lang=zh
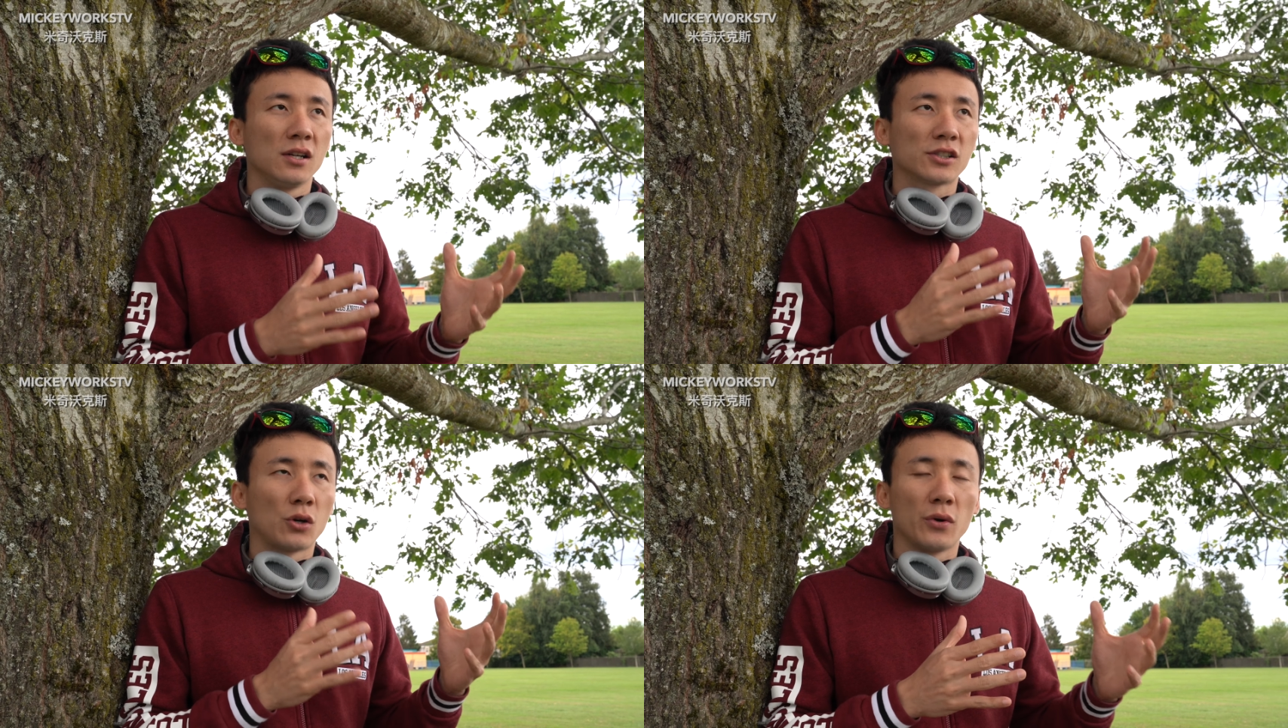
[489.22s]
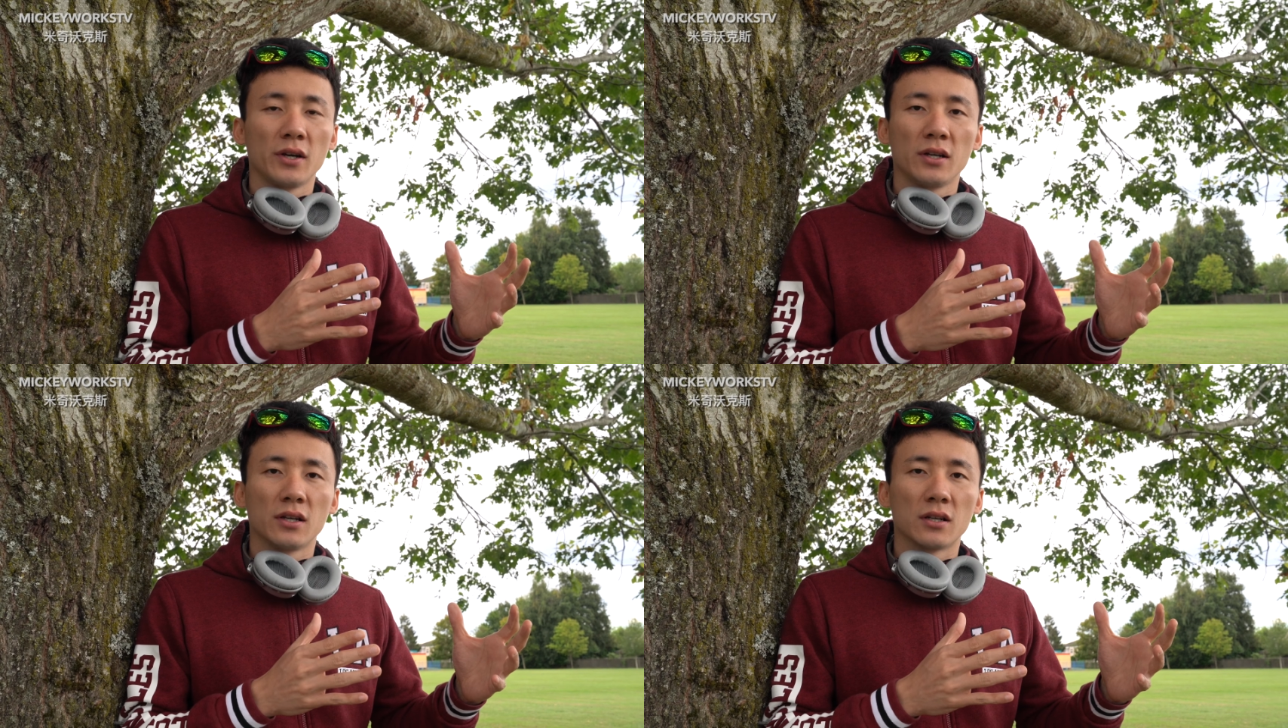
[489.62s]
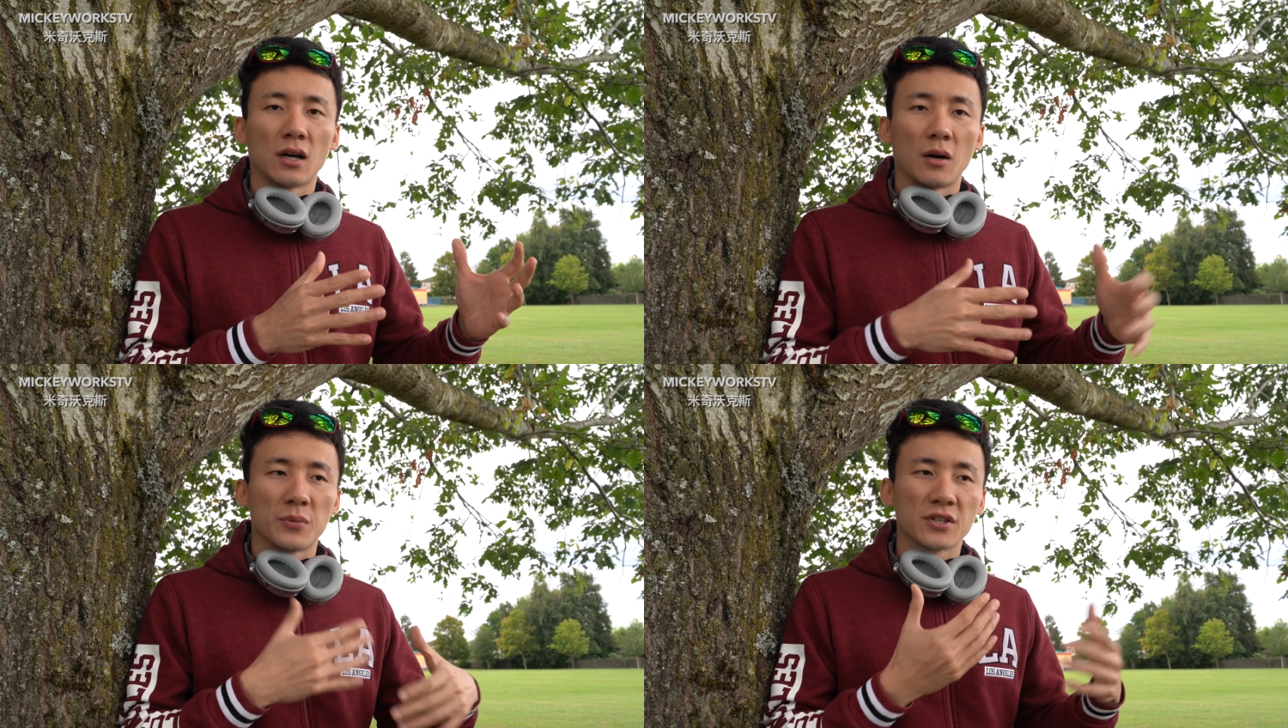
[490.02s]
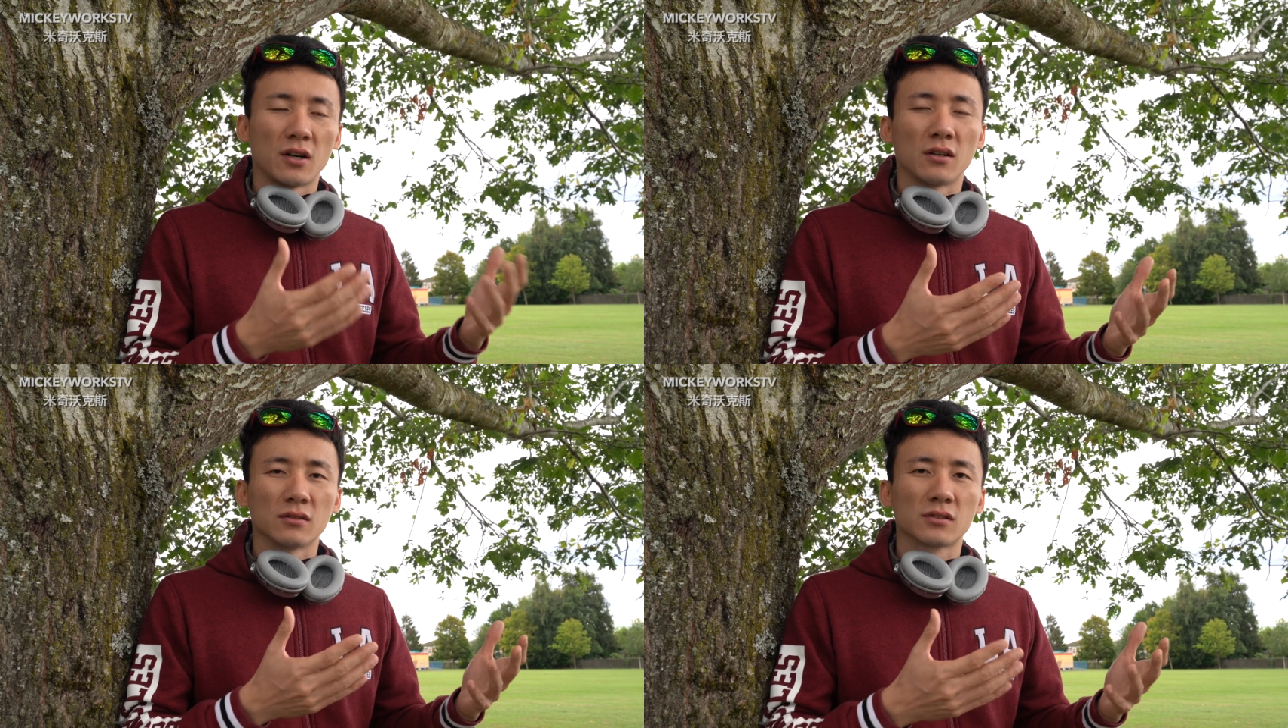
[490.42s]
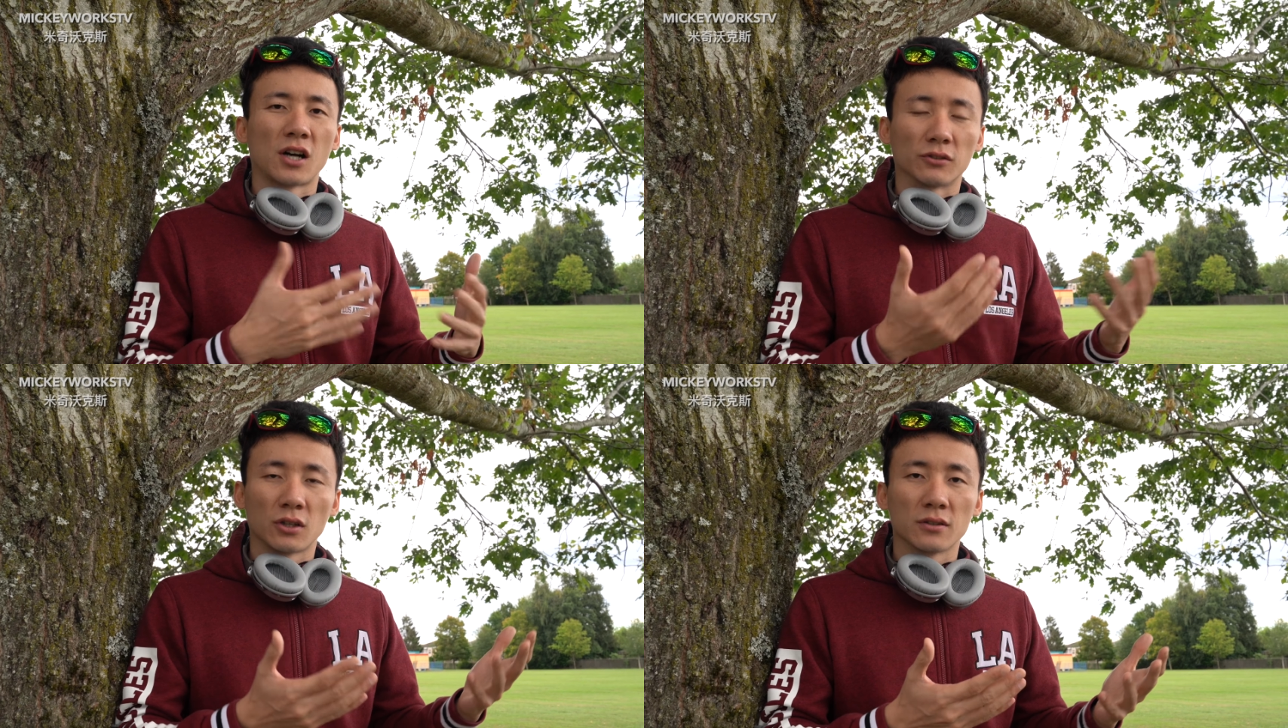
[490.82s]
稍微啊比较
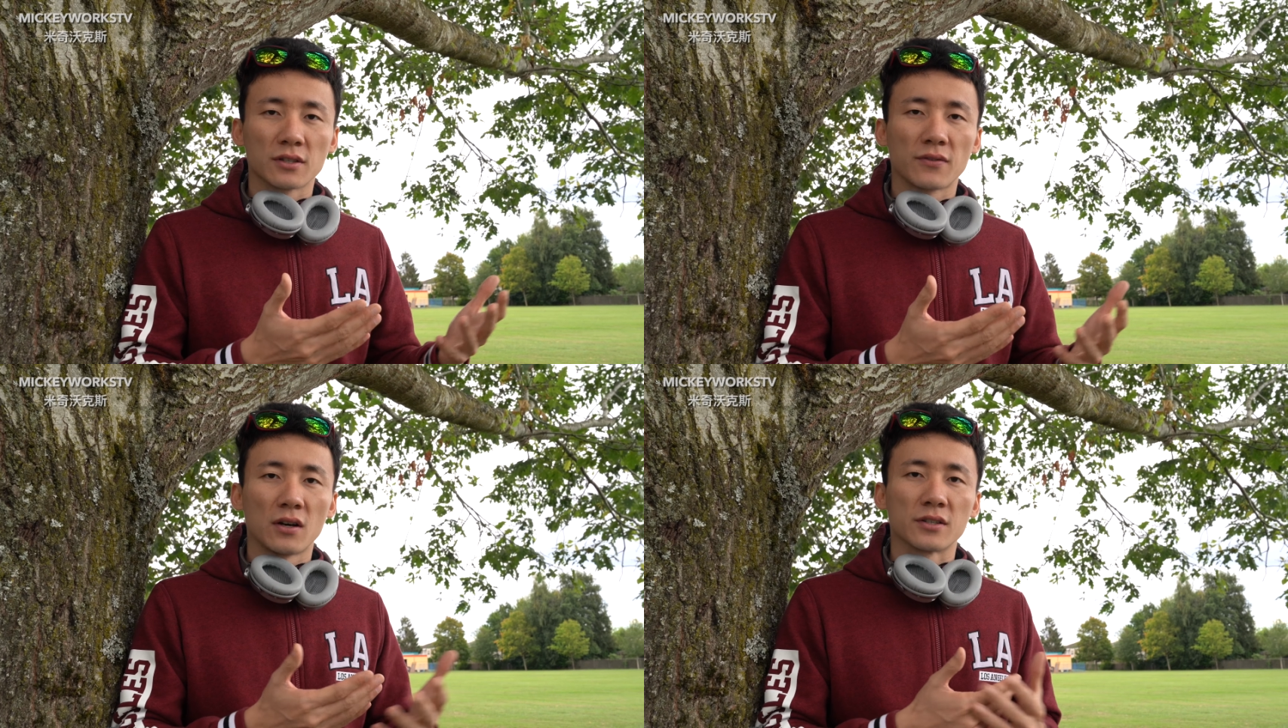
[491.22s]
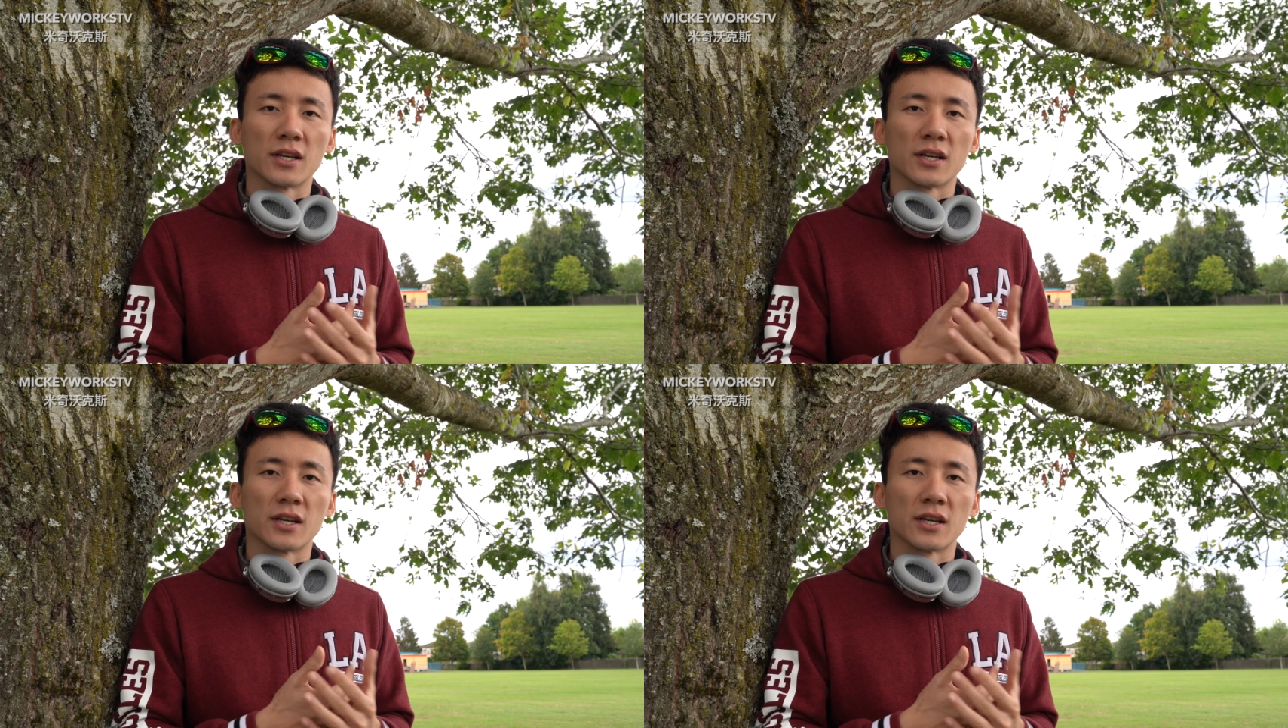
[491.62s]
吵闹的地方，